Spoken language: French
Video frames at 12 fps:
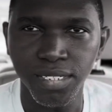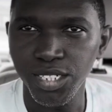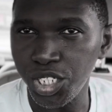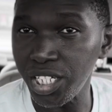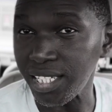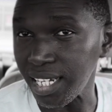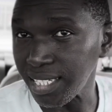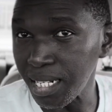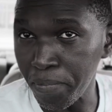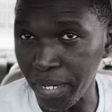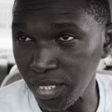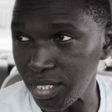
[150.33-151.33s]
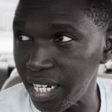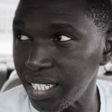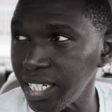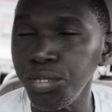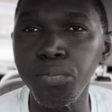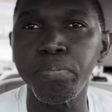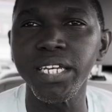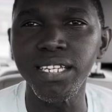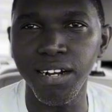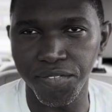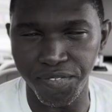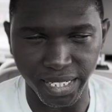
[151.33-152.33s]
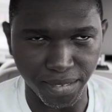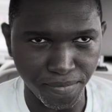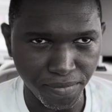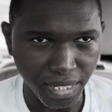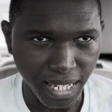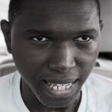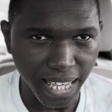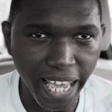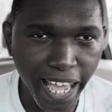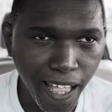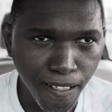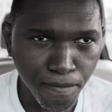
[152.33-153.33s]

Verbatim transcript: chez certaines personnalités du pays en fait. Et